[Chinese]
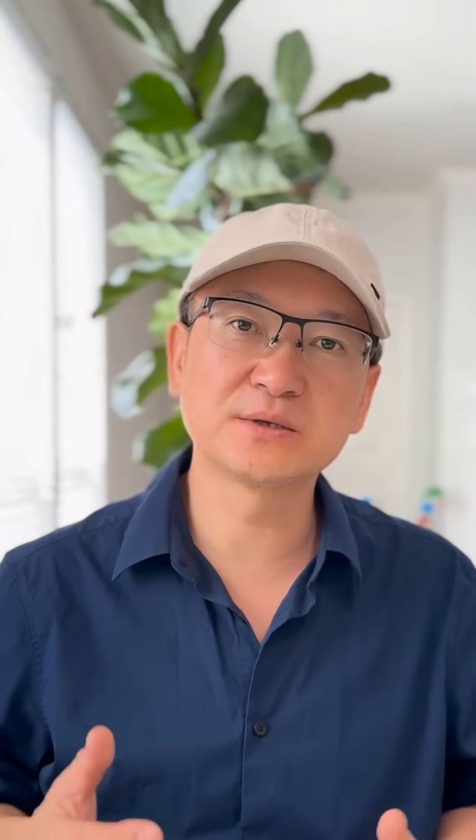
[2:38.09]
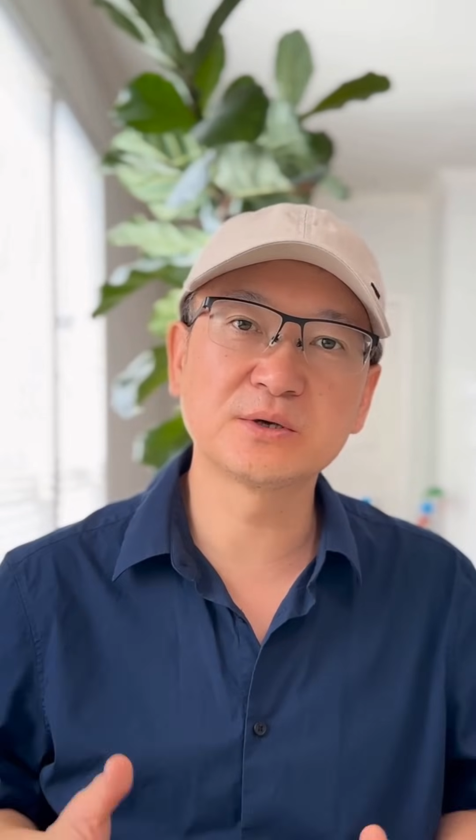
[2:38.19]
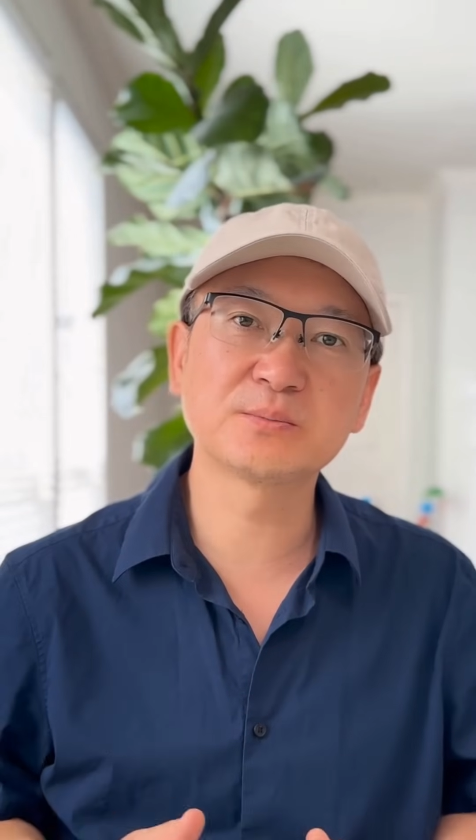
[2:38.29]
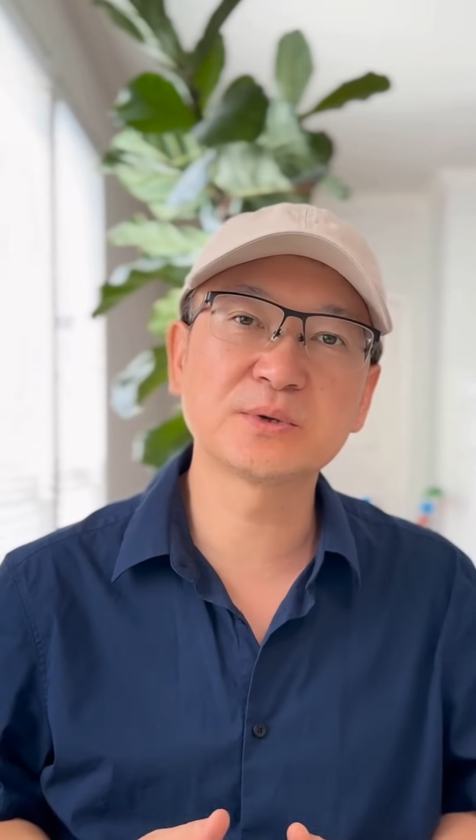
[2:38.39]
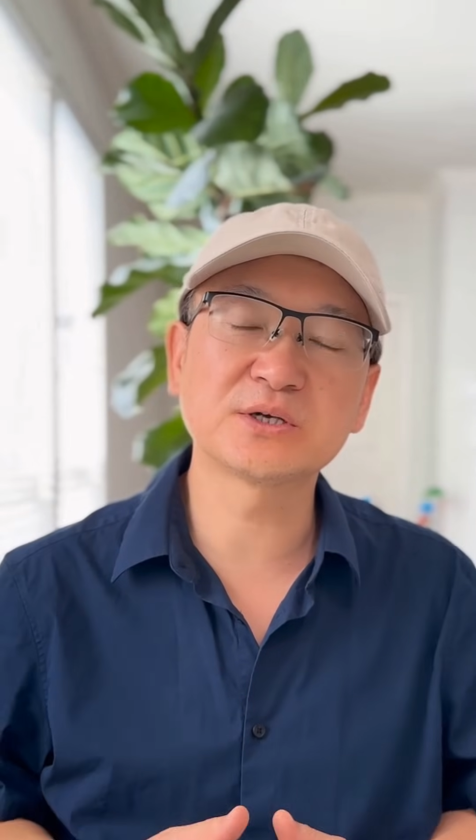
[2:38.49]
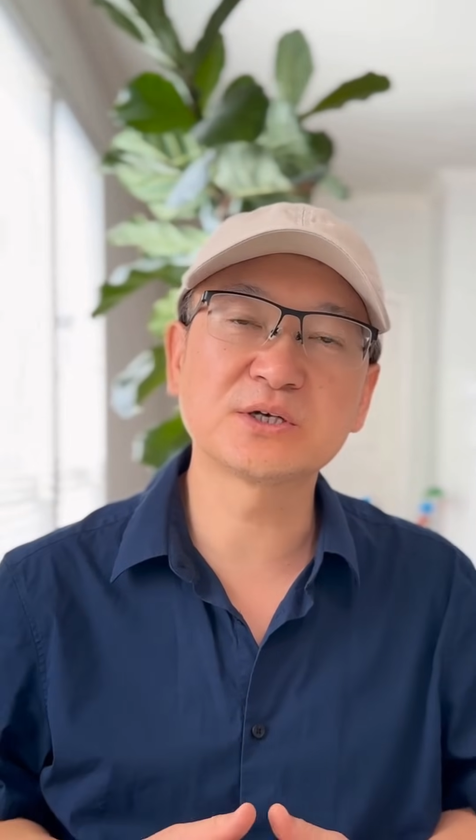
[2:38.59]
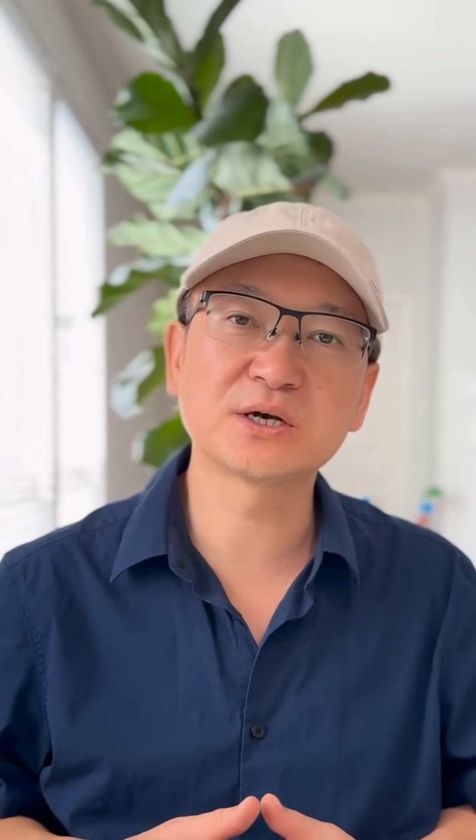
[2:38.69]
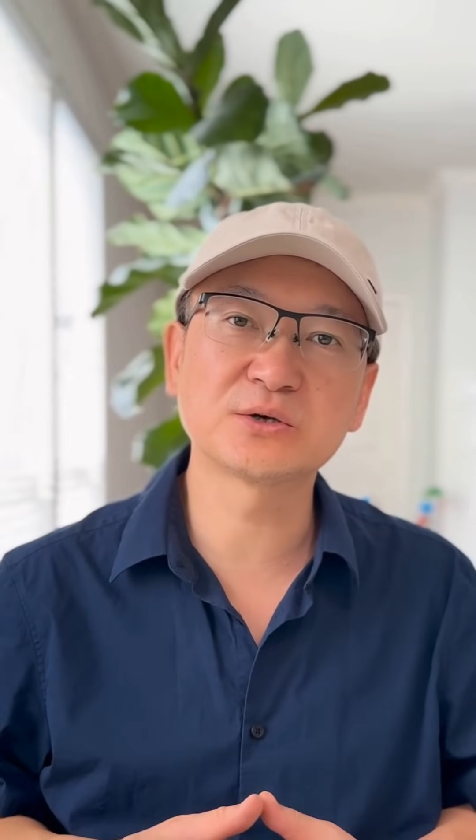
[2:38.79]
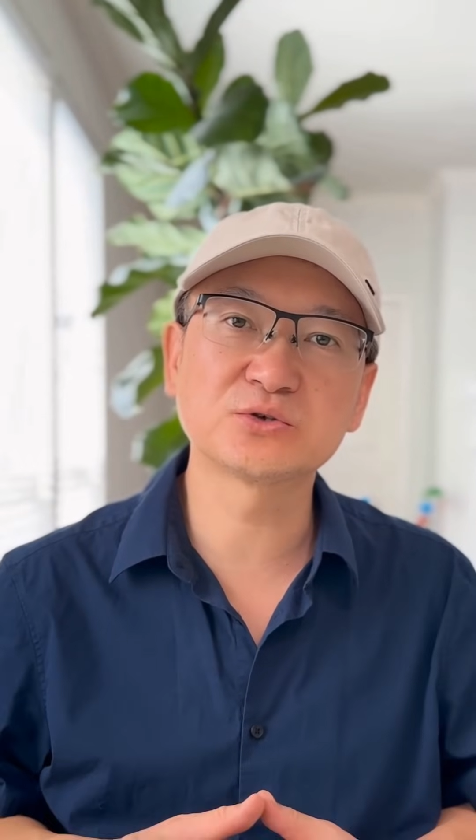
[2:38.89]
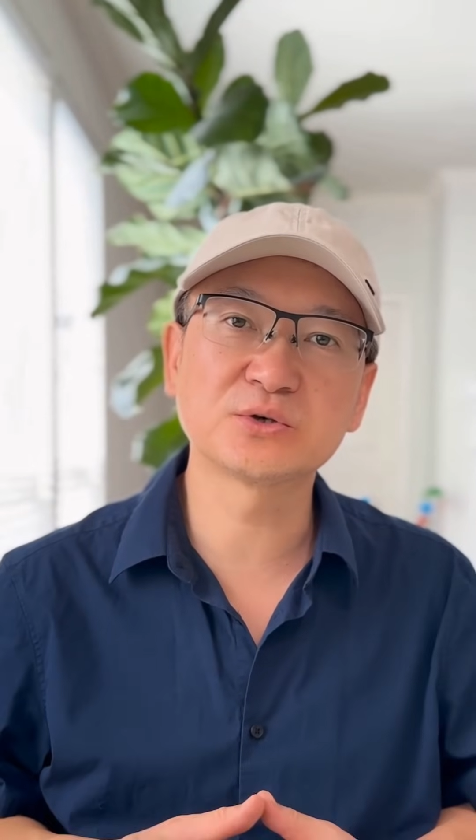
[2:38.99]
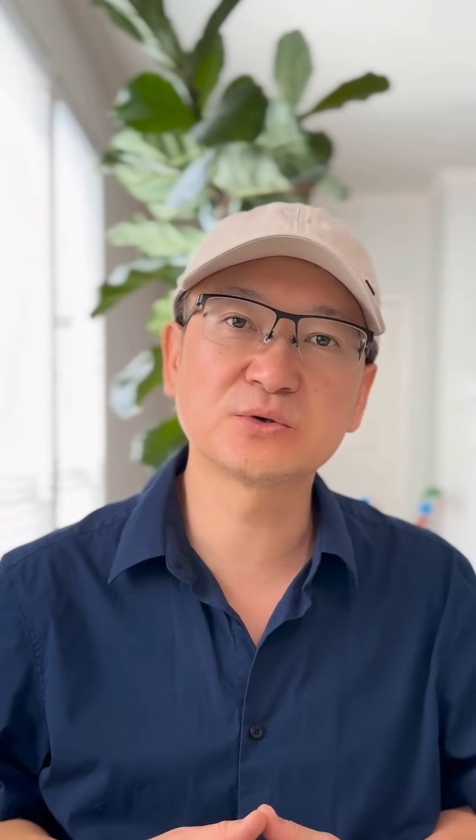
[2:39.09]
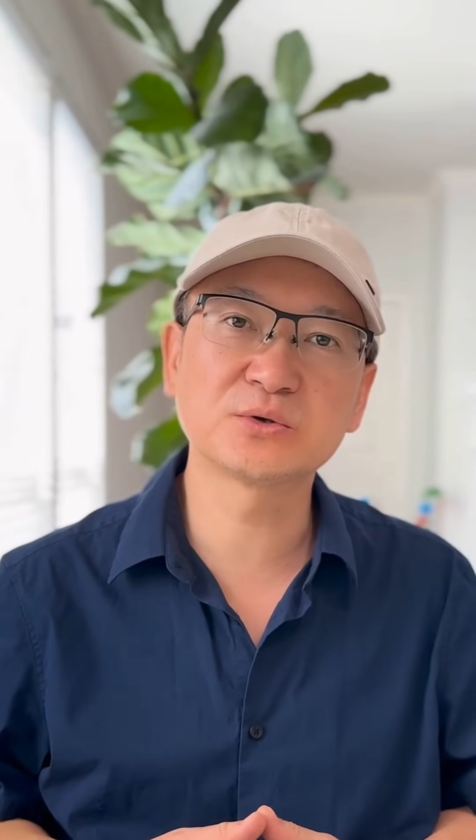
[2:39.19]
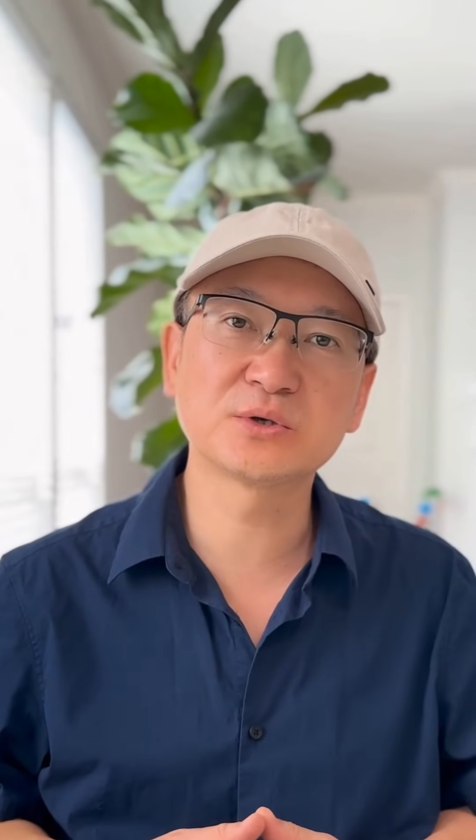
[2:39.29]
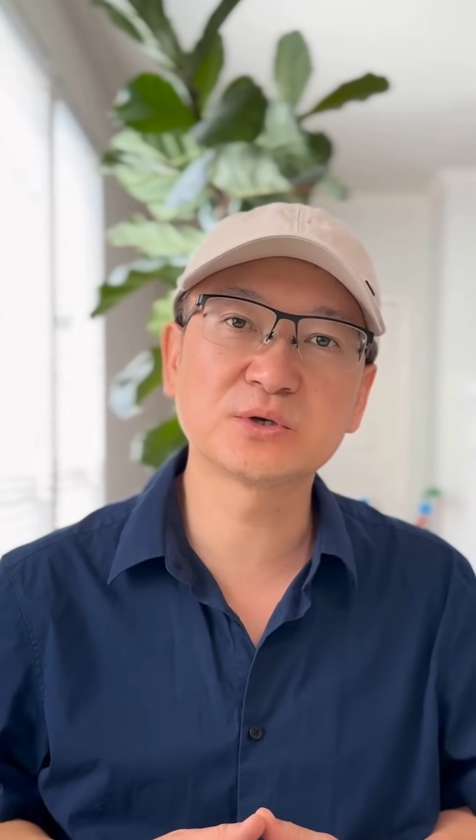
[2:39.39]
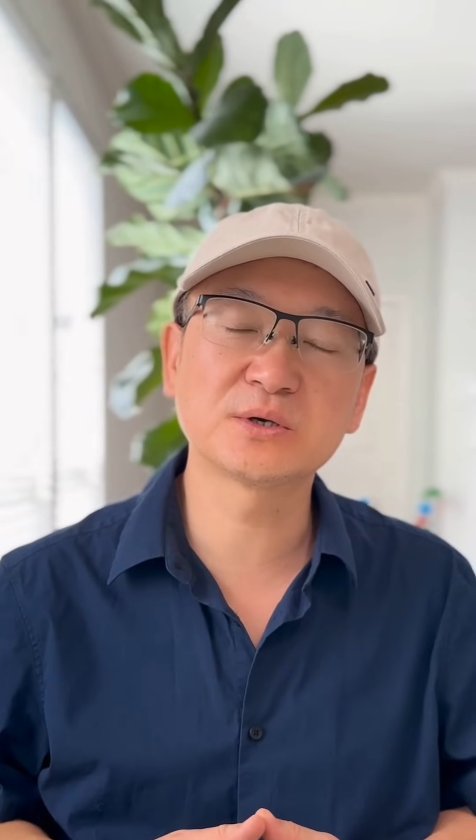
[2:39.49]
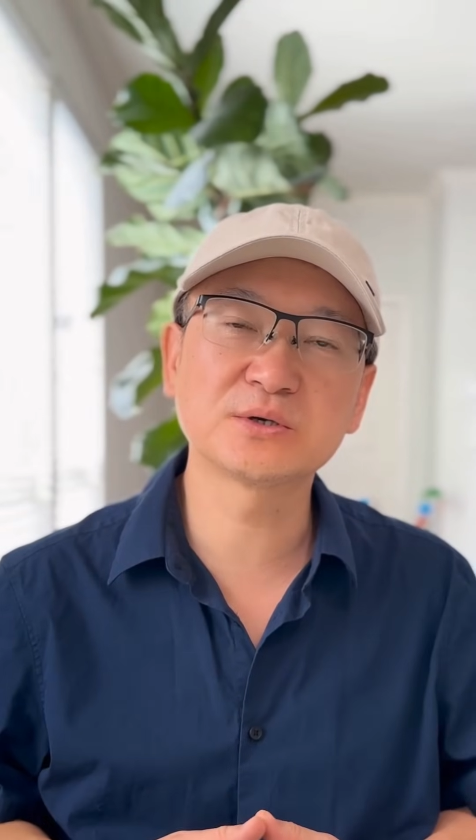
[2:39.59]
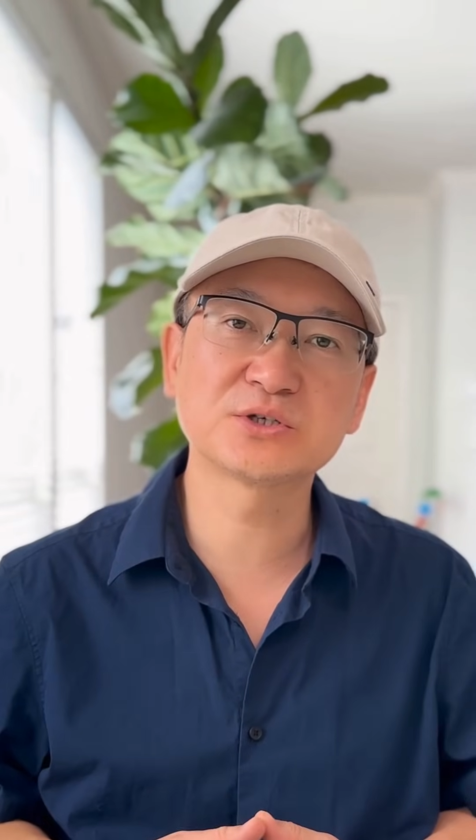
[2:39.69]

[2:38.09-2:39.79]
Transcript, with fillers: 特别是冷水鱼和